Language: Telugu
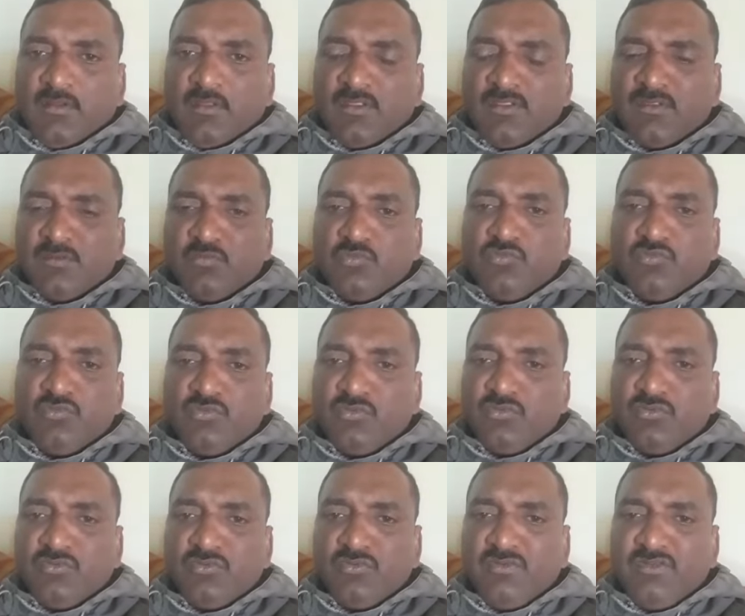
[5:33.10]
ఇంతకుముందు
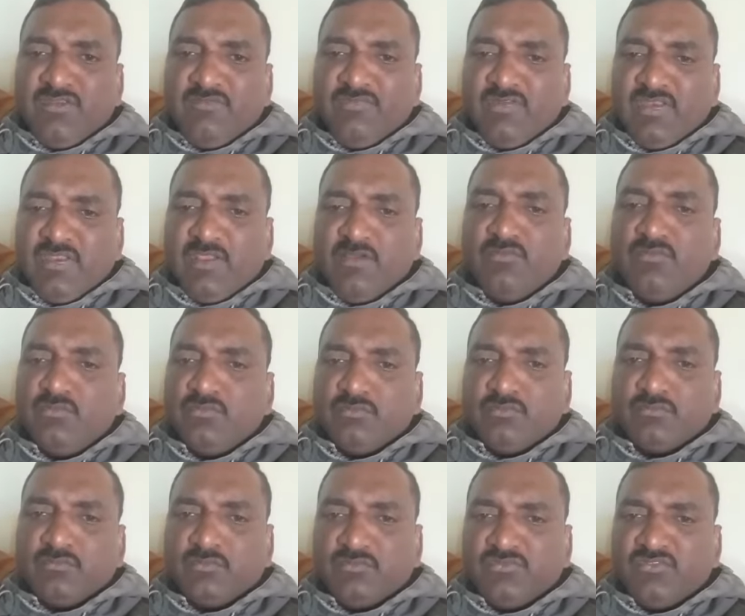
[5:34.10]
ఇవి లేవు
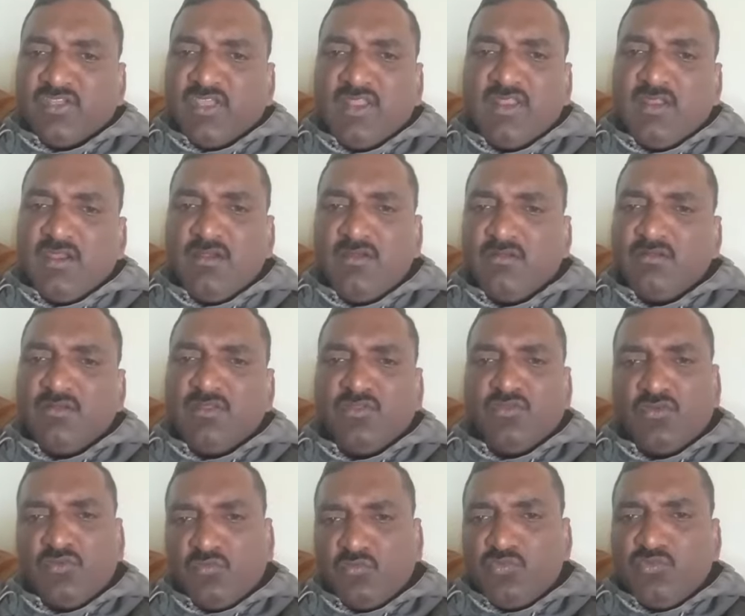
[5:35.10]
చాన్నాళ్ళు
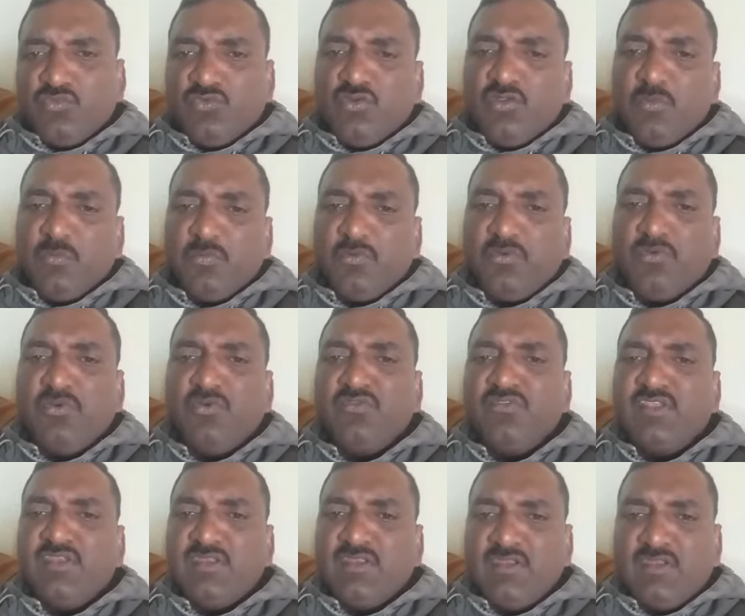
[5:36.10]
ఏదో ముందులో ఎప్పుడో
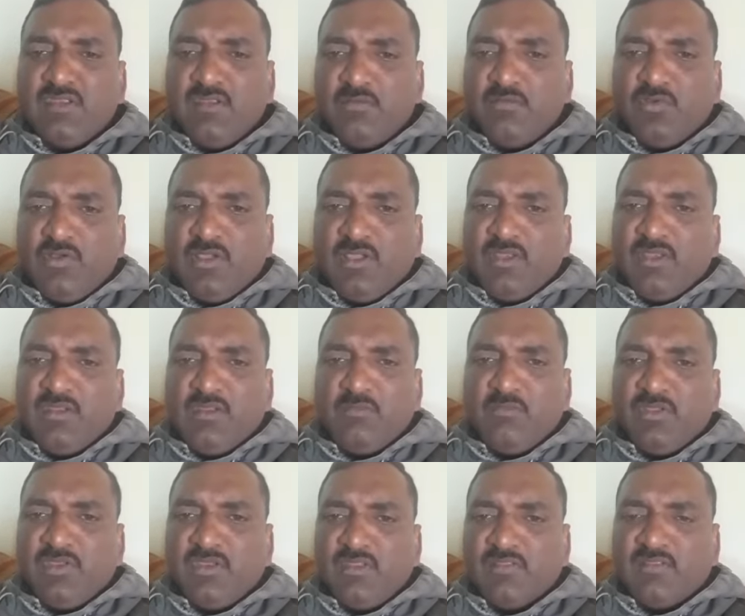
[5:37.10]
ఏమో కానీ
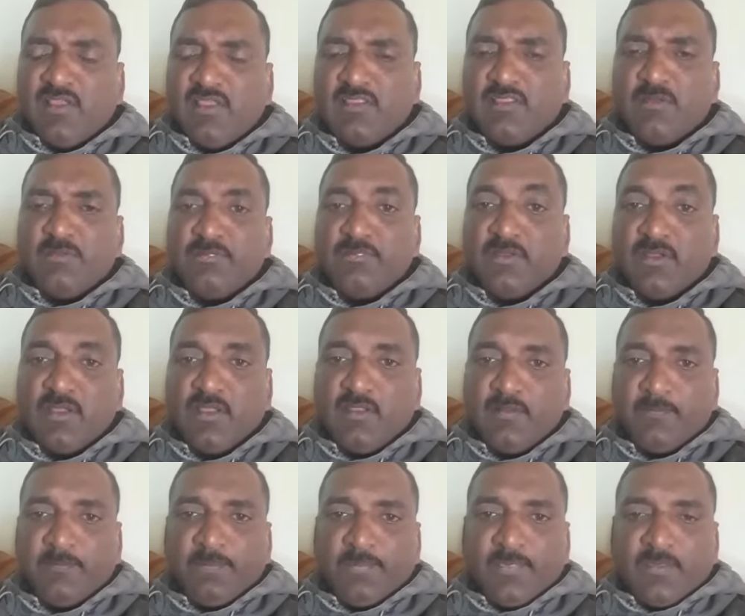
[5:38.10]
మరి దాదాపుగా
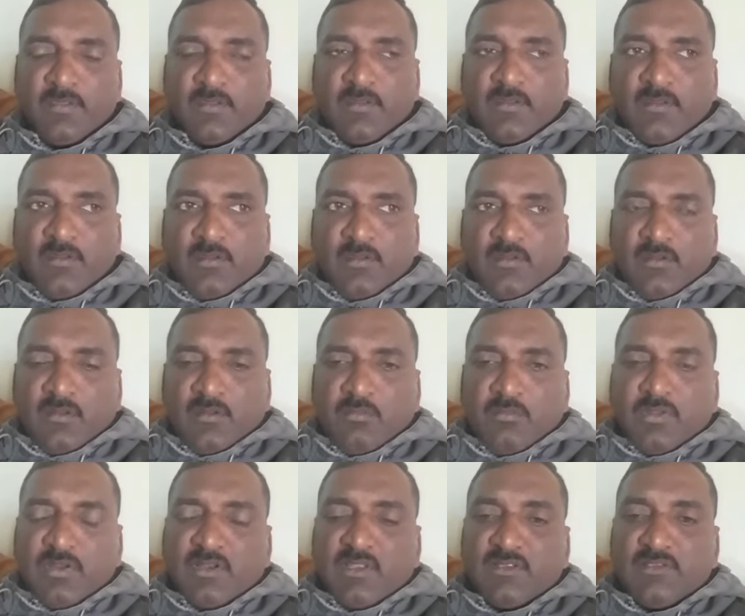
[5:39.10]

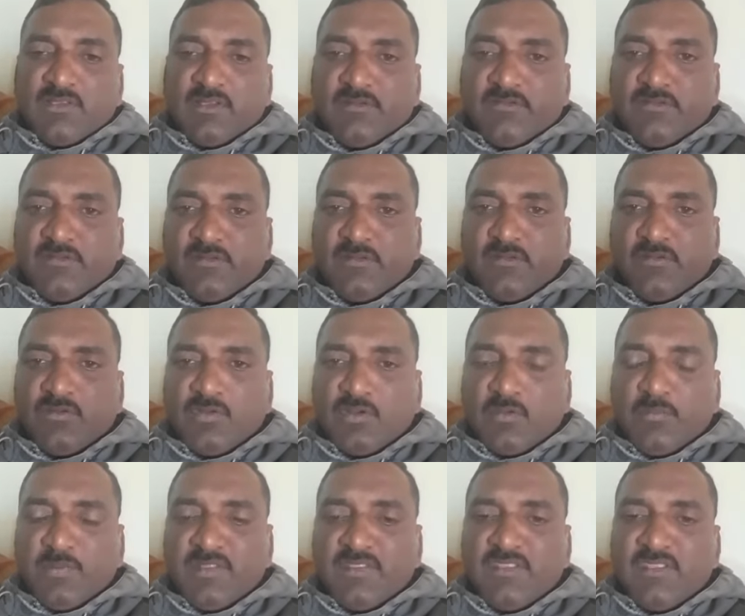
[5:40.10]
మరి నాకు తెలిసి ఒక
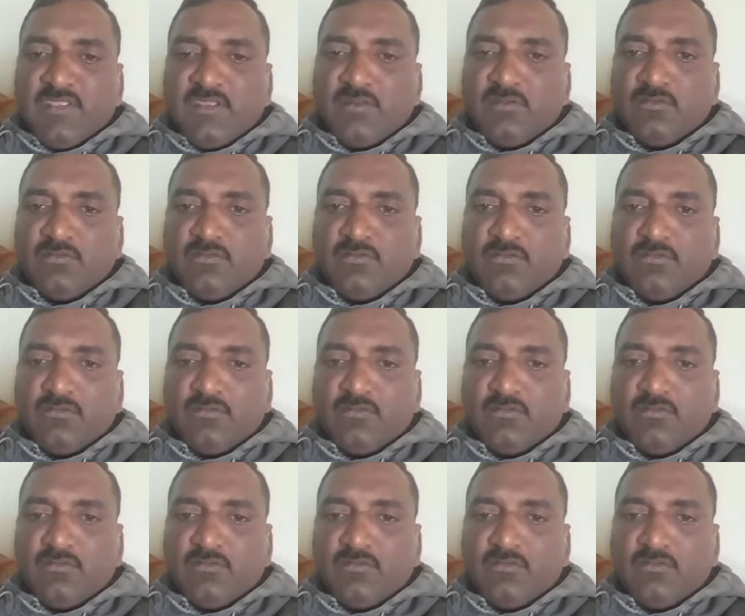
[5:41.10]
పదిహేను